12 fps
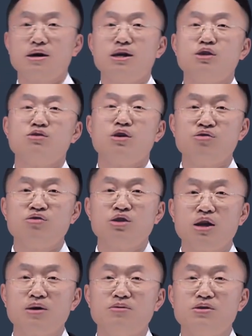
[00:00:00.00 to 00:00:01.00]
当然选
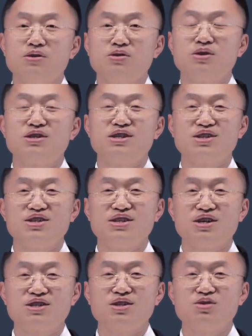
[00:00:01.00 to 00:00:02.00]
负的了。所以这个
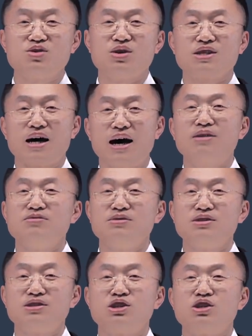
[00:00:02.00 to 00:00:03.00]
题的正确答
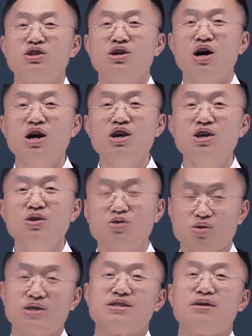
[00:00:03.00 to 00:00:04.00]
案是 A
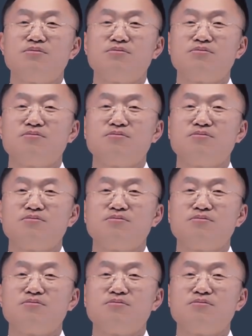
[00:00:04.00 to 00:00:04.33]
选项。